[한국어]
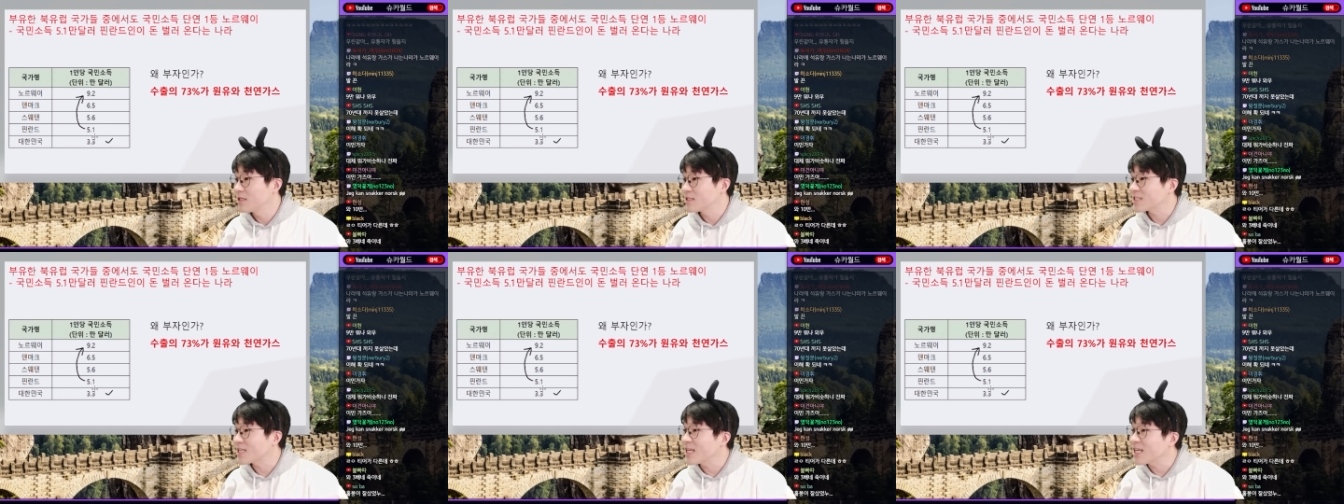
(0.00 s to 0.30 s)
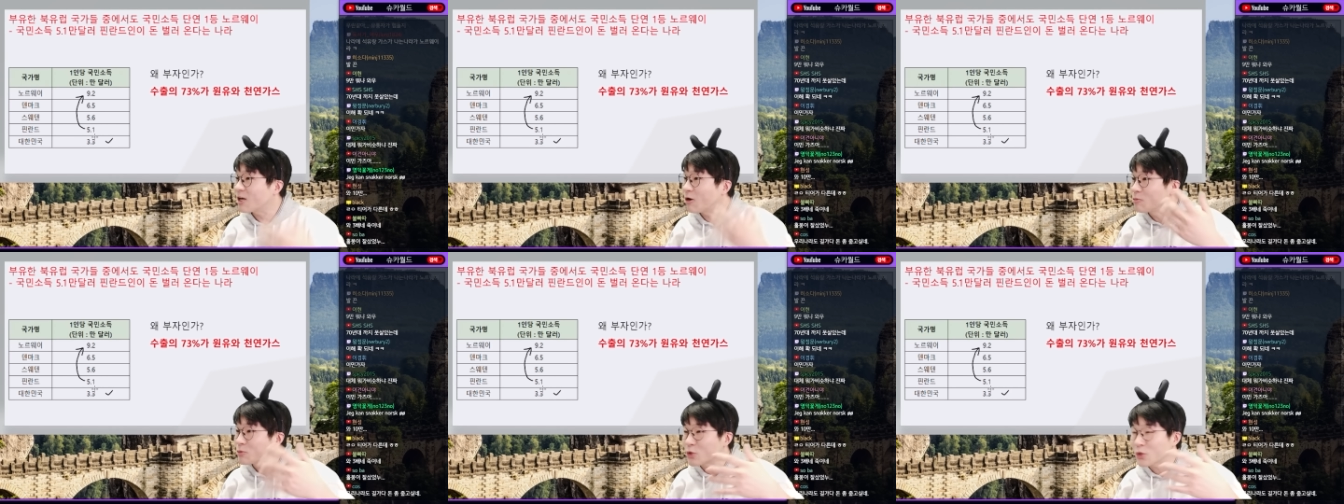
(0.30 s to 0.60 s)

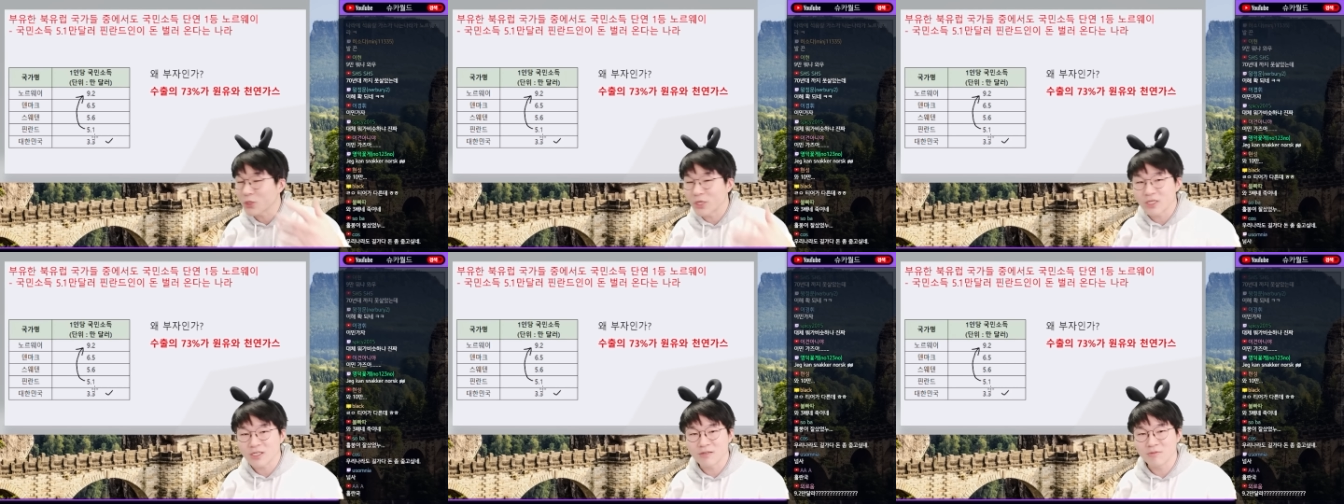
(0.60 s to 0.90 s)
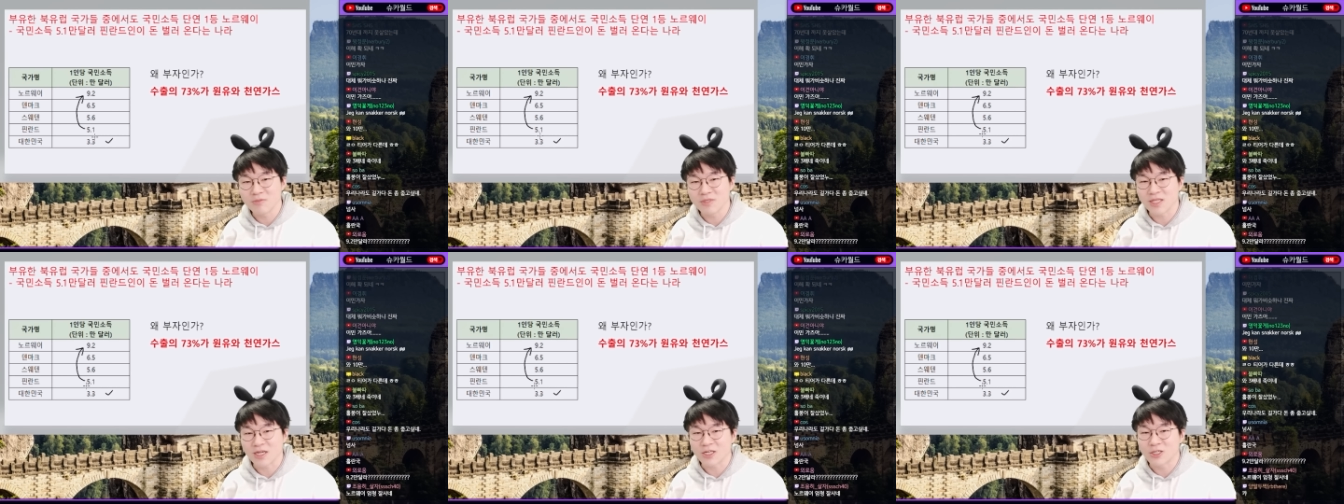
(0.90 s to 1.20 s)
차이가 엄청나게
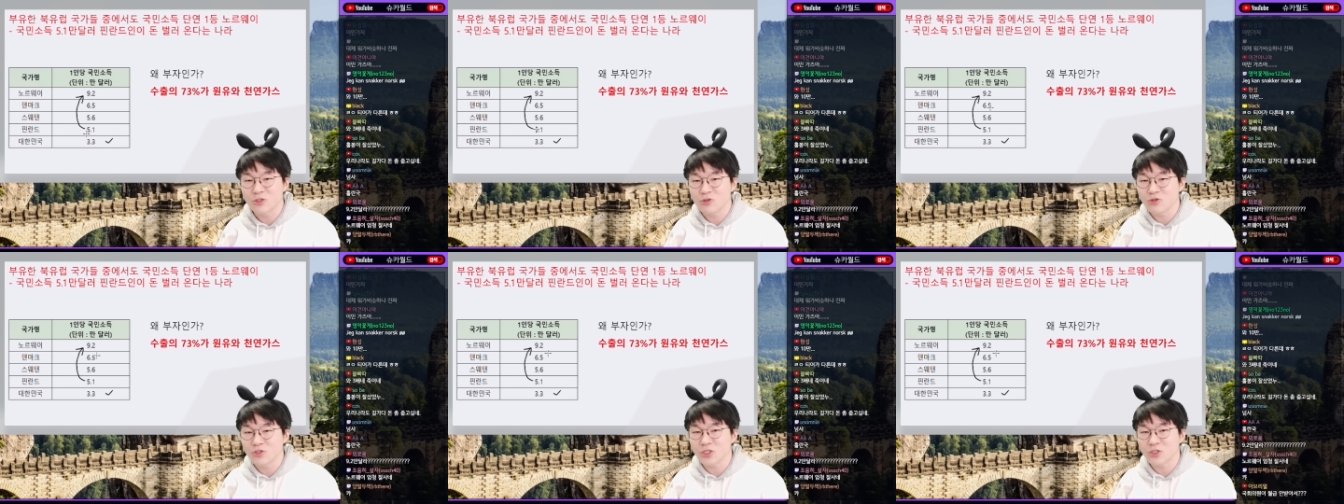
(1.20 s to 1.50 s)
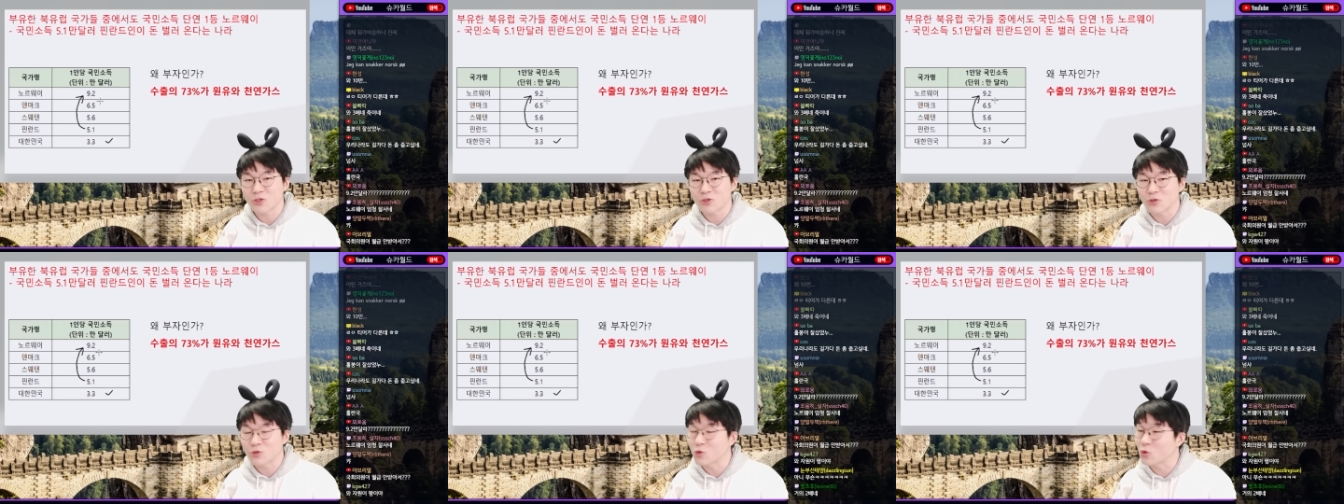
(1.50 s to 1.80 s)
큽니다. 그
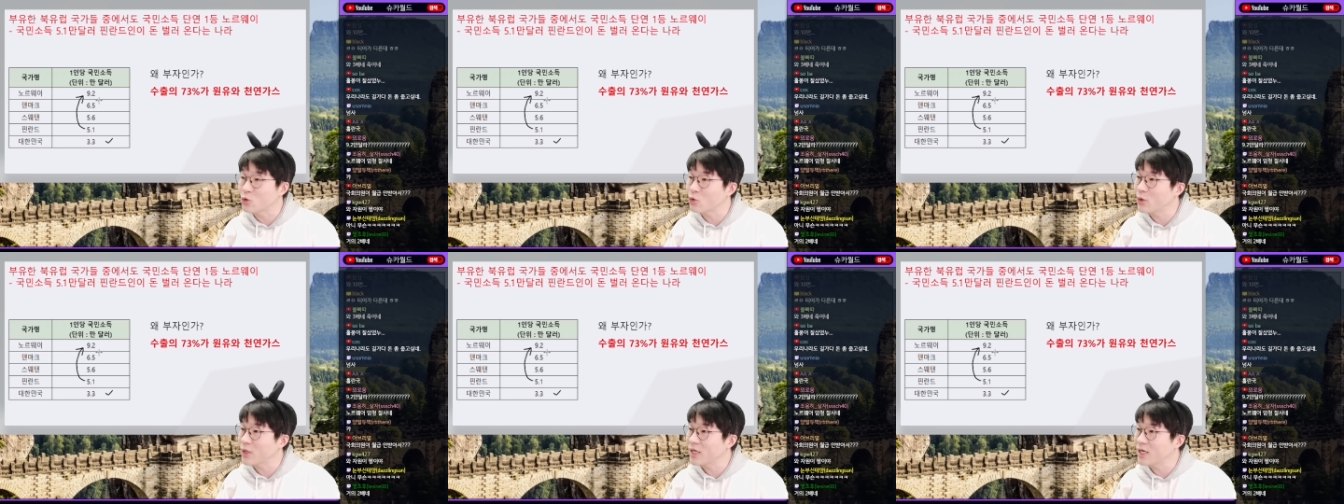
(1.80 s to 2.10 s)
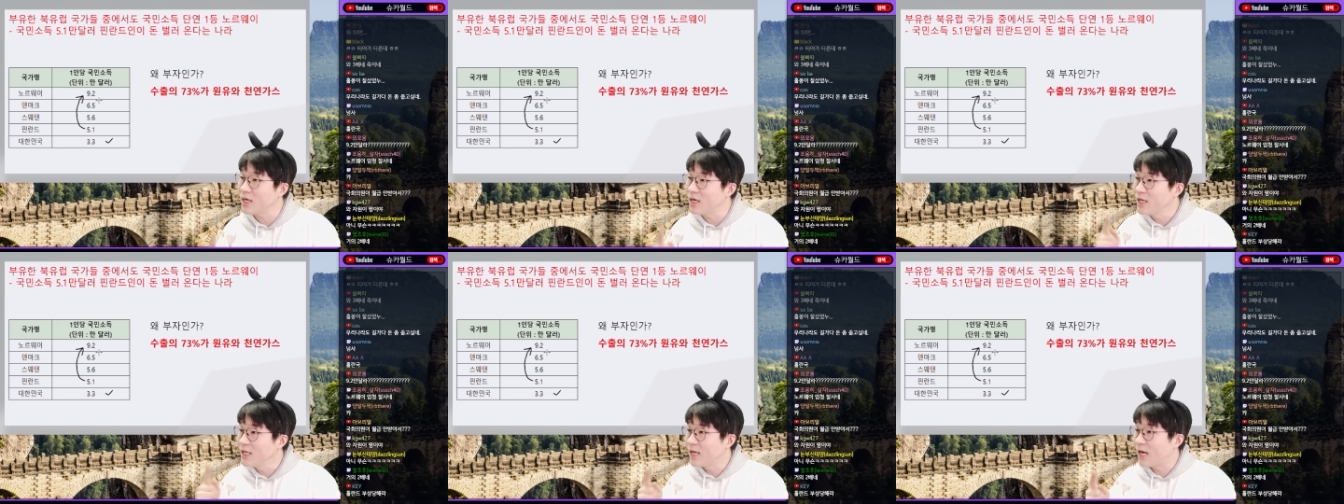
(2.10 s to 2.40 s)
중에서도
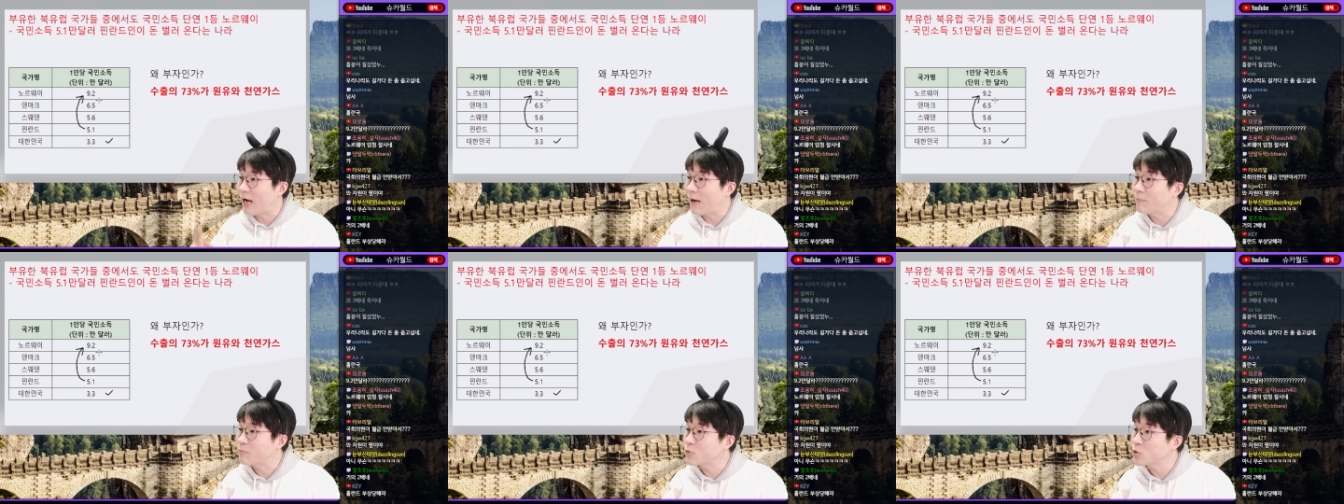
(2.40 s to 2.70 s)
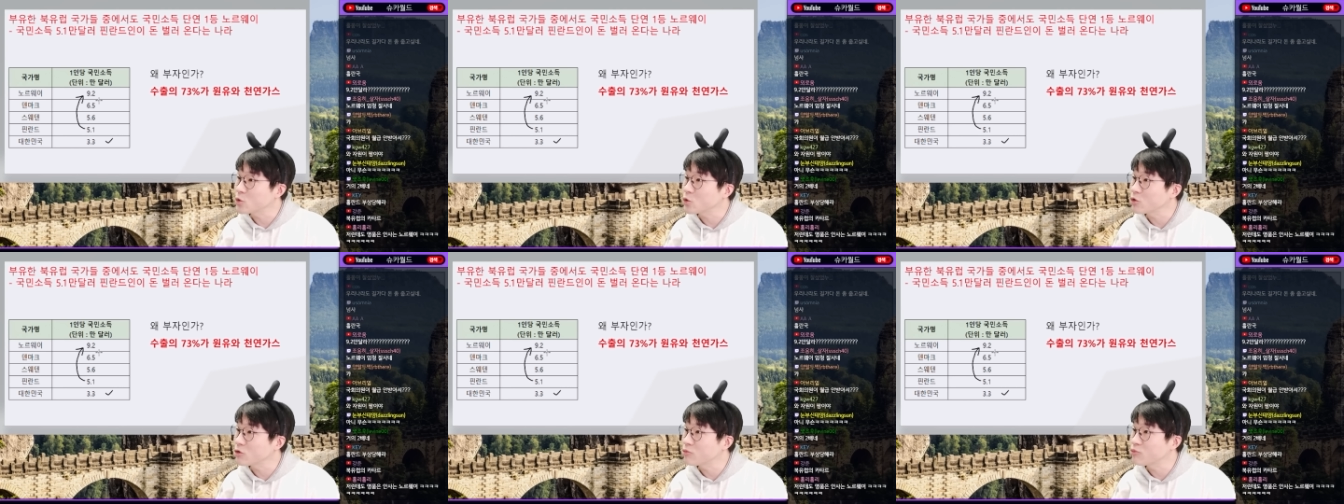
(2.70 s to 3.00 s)
노르웨이가
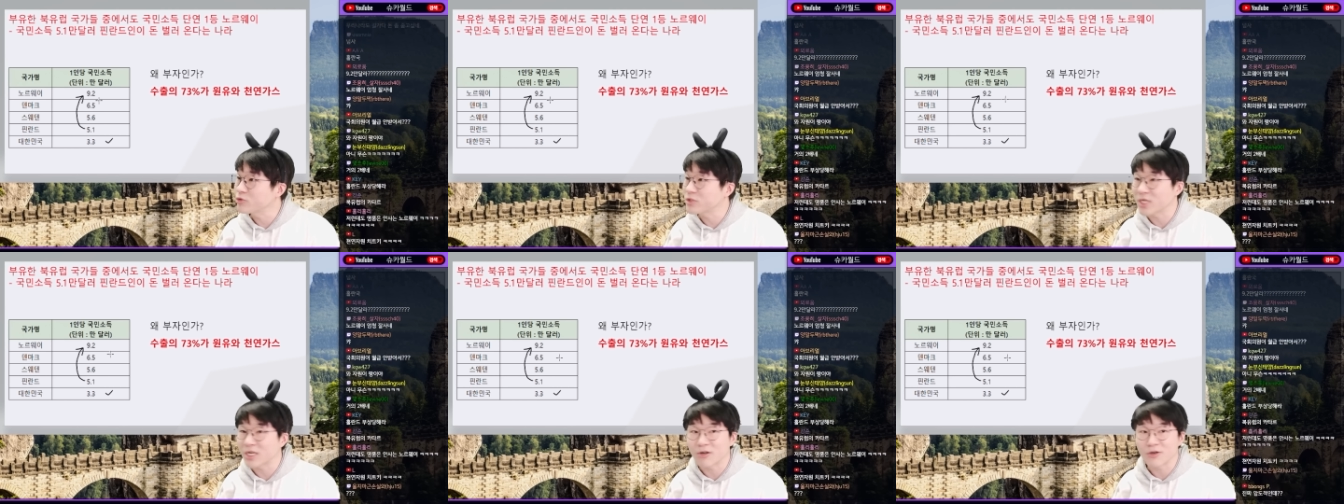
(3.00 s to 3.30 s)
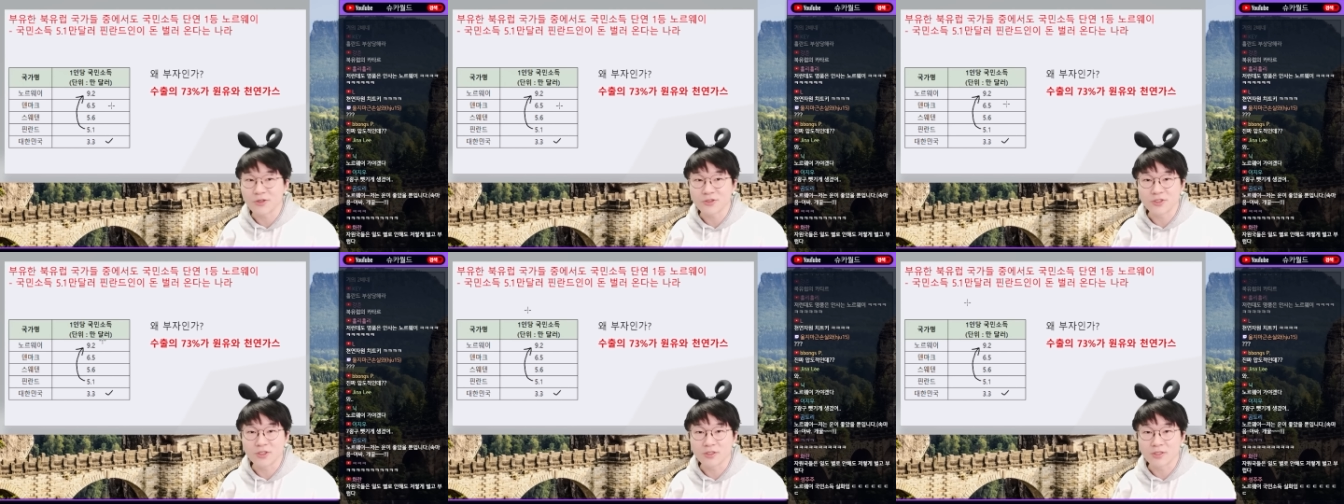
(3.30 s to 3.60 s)
압도적으로
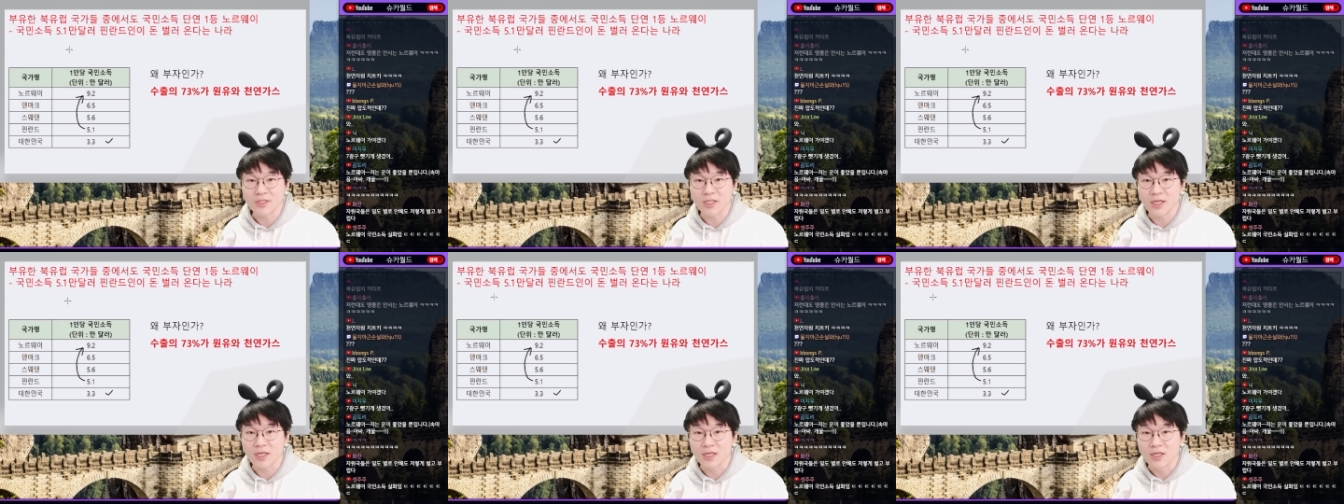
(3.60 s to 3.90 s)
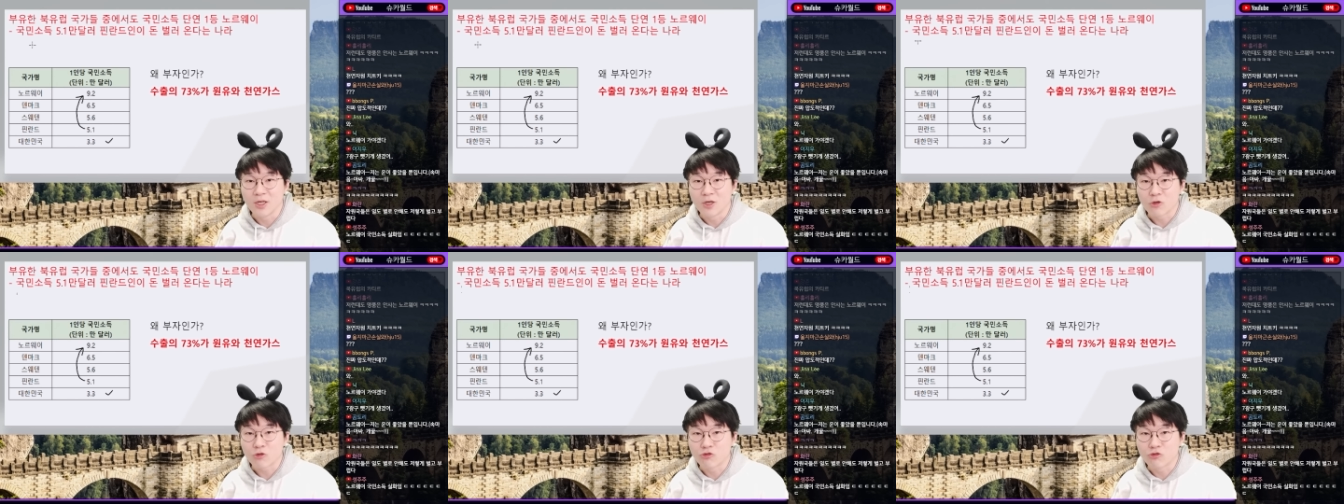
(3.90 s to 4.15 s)
부자라고 할 수 있는데